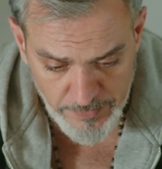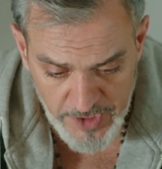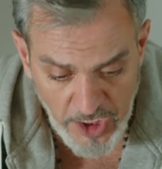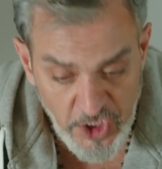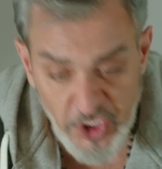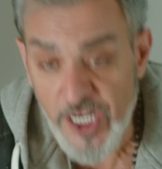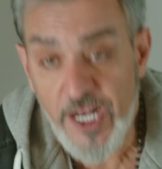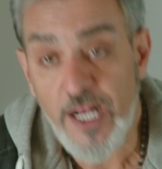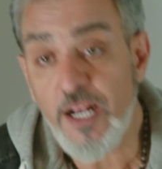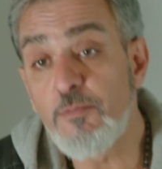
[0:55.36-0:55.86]

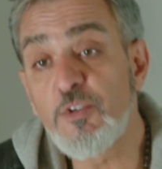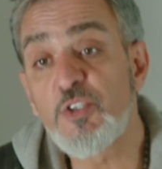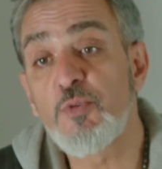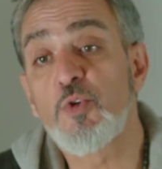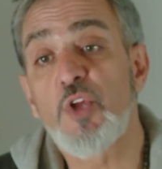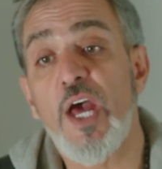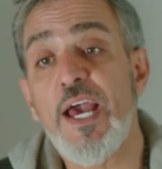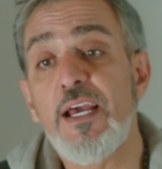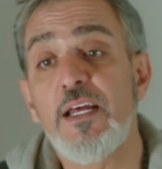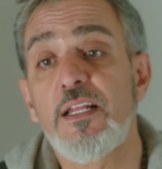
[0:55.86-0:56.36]
عشان أنا مش
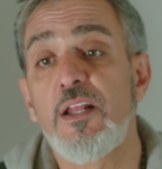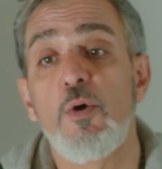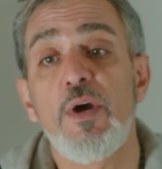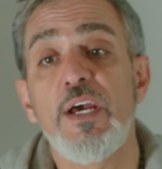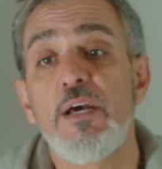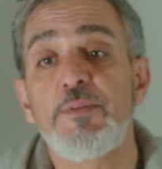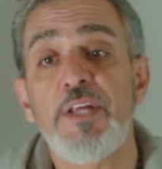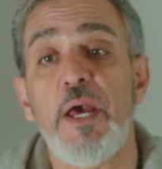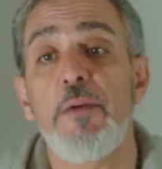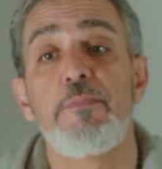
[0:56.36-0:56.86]
متأكد لو
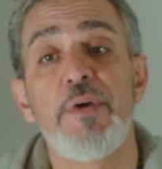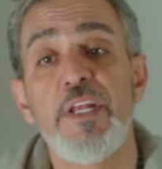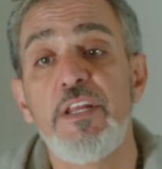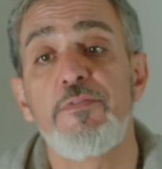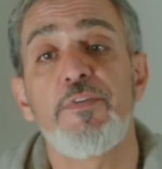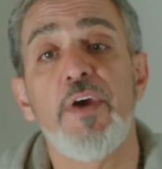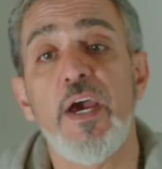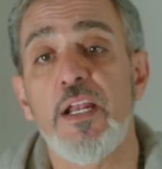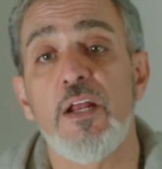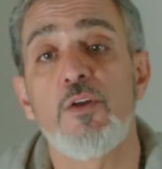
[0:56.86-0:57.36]
هي
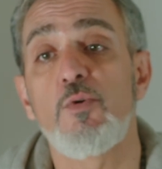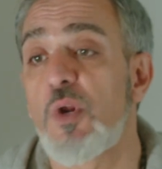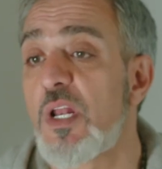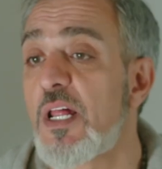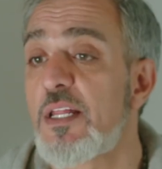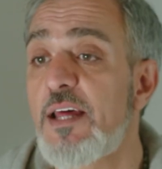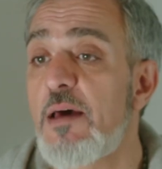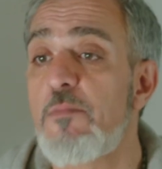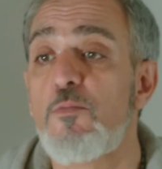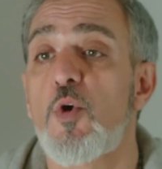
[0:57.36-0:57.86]
بتحبني فعلا
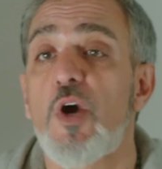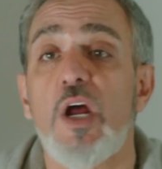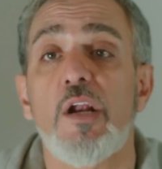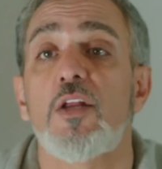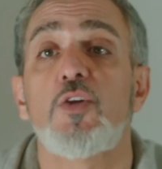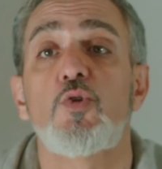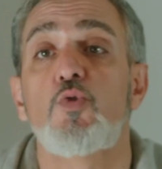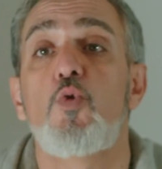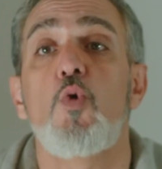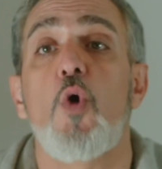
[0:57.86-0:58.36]
ولا ده
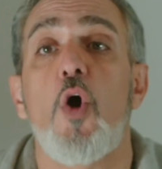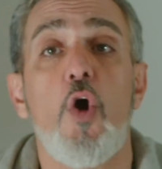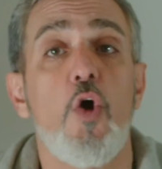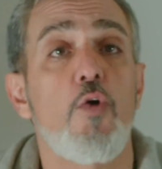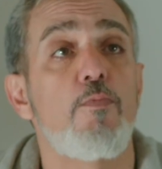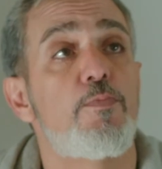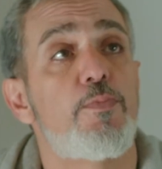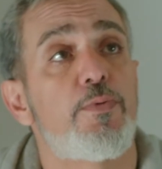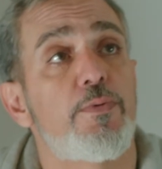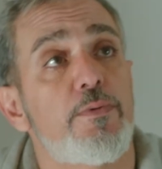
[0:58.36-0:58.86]
مجرد جوع
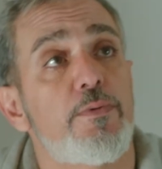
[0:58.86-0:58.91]
حب